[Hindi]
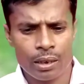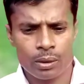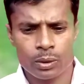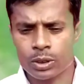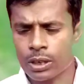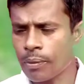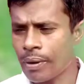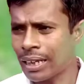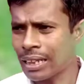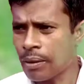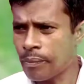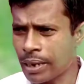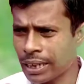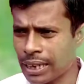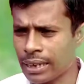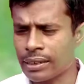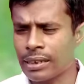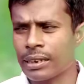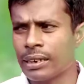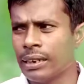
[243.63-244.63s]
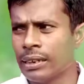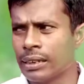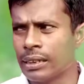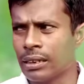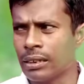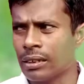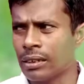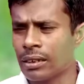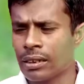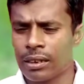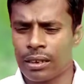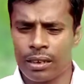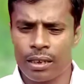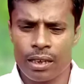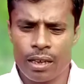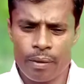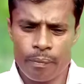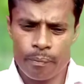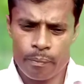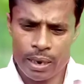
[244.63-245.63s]
उसके बाद है मटर की खेती
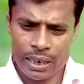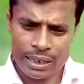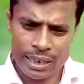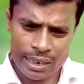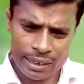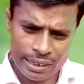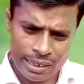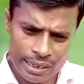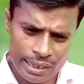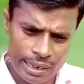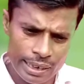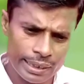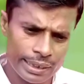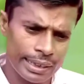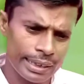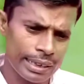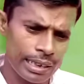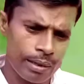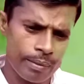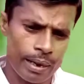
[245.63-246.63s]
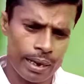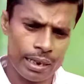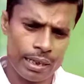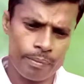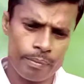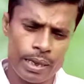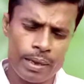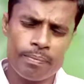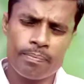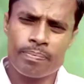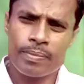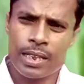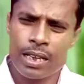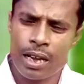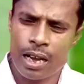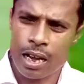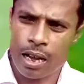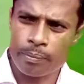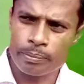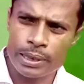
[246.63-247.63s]
मटर की खेती के बारे में
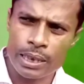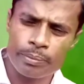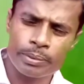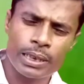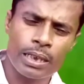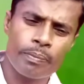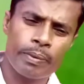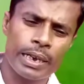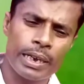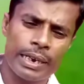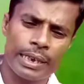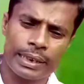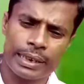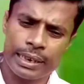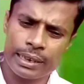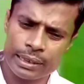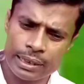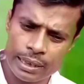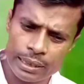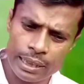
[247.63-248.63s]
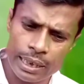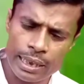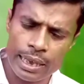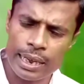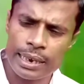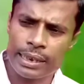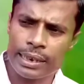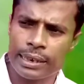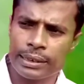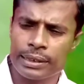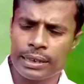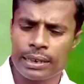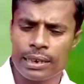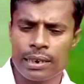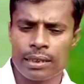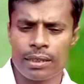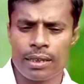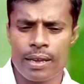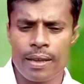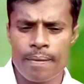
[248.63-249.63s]
हम सबसे पहले खेत की तैयारी कैसे
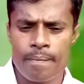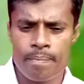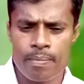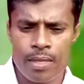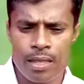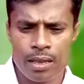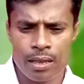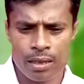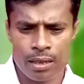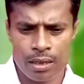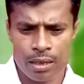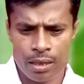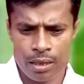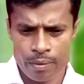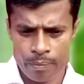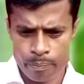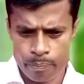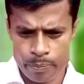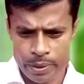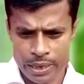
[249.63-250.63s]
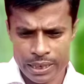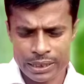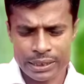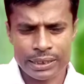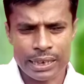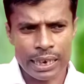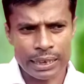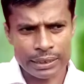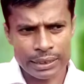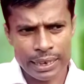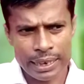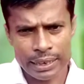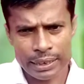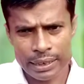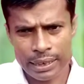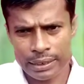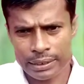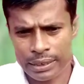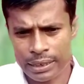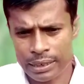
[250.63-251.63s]
करते हैं बीज का चयन
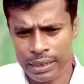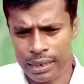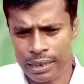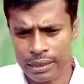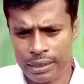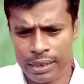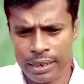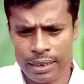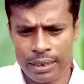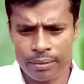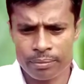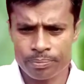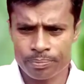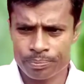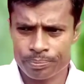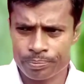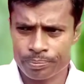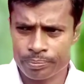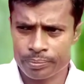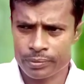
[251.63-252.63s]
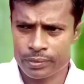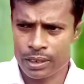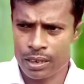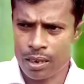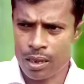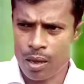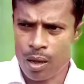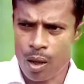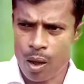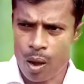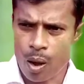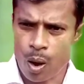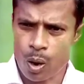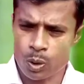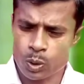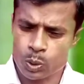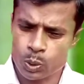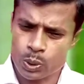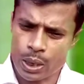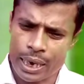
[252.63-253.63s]
कैसे करते हैं और
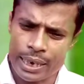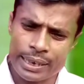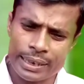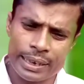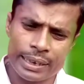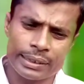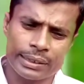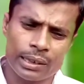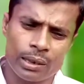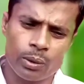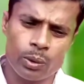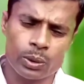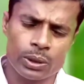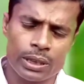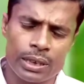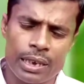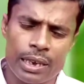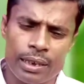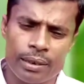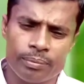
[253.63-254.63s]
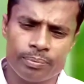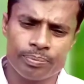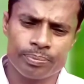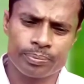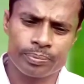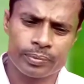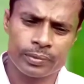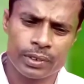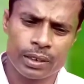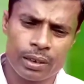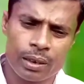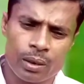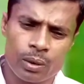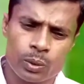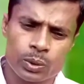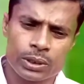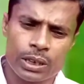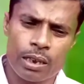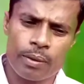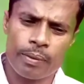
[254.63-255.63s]
जुताई कैसे होती है
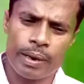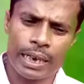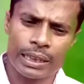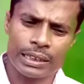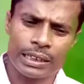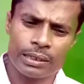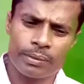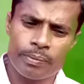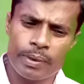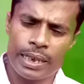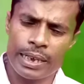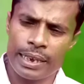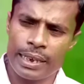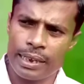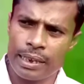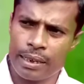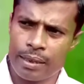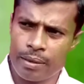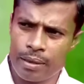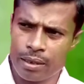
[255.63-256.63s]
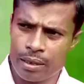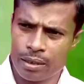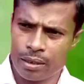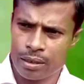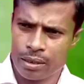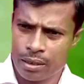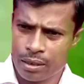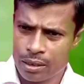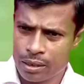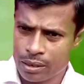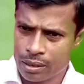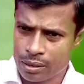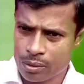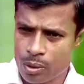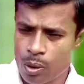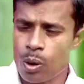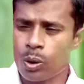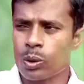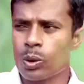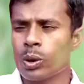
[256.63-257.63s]
उसके बाद इसमें
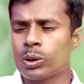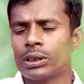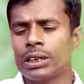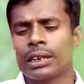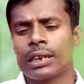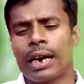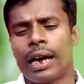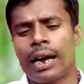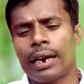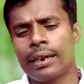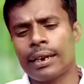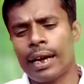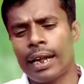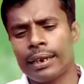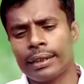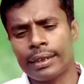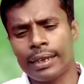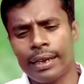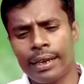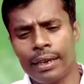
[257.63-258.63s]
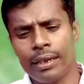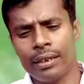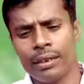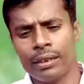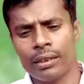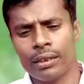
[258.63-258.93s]
कौन कौन सी खाद डालते हैं